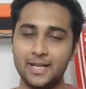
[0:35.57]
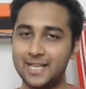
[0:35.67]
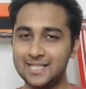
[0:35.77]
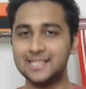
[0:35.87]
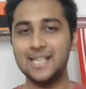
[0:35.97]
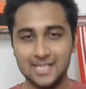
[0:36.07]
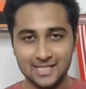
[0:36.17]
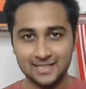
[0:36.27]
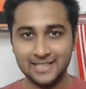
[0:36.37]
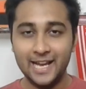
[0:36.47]
इस
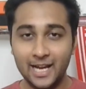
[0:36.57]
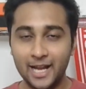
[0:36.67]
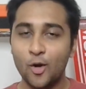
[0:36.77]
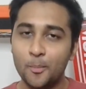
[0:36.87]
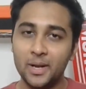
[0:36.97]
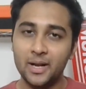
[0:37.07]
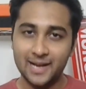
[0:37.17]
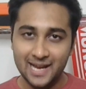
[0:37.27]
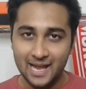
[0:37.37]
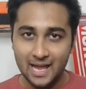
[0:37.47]
सीजन देखने को मिल
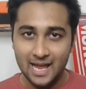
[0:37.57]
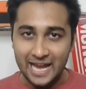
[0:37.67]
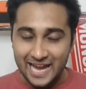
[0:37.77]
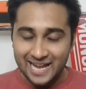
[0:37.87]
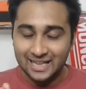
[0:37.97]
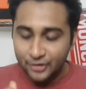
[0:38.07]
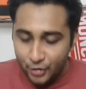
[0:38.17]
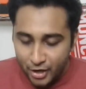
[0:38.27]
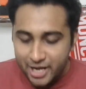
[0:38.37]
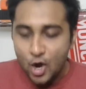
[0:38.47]
रही है एक
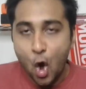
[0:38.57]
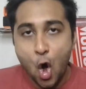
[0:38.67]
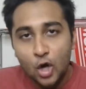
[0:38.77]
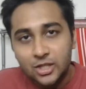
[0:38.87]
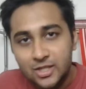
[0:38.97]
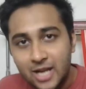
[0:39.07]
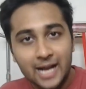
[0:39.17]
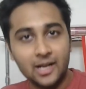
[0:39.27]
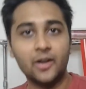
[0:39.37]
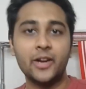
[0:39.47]
थ्री हॉर्स
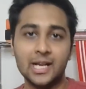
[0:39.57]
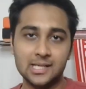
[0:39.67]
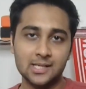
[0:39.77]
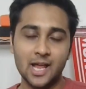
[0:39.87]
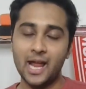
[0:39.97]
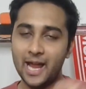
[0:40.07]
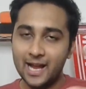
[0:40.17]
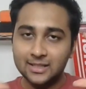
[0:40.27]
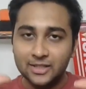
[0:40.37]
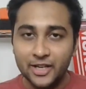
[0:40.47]
टाइटल रेस
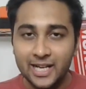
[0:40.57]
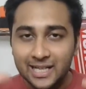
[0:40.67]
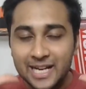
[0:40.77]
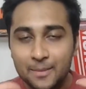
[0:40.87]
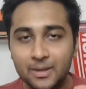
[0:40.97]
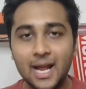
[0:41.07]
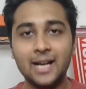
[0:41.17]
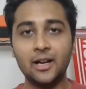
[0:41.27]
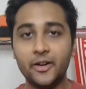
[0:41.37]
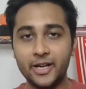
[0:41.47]
एक थ्री टीम
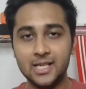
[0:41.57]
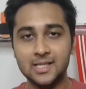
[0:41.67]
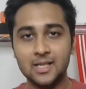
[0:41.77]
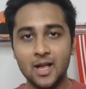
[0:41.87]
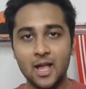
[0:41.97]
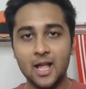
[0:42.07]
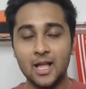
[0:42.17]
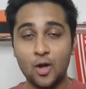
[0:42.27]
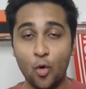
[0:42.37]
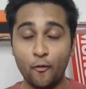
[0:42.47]
टाइटल रेस
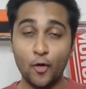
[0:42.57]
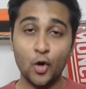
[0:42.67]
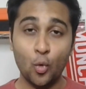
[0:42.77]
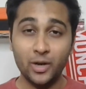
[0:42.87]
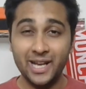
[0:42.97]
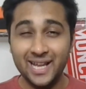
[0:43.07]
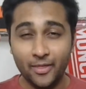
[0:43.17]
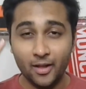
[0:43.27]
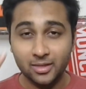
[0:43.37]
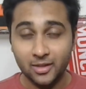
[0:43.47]
फॉर ओनली
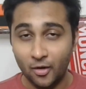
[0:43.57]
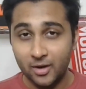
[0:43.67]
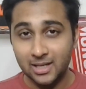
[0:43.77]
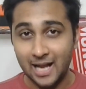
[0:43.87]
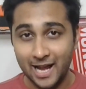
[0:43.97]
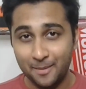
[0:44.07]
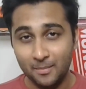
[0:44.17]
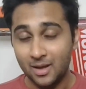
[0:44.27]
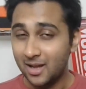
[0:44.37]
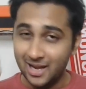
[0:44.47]
द थर्ड
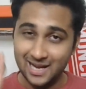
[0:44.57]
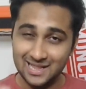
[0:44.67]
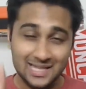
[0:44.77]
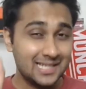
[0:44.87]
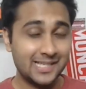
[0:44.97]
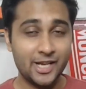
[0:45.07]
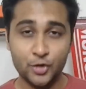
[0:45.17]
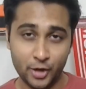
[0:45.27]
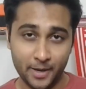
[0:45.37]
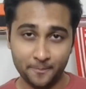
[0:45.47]
टाइम इन दिस
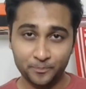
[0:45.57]
सेंचुरी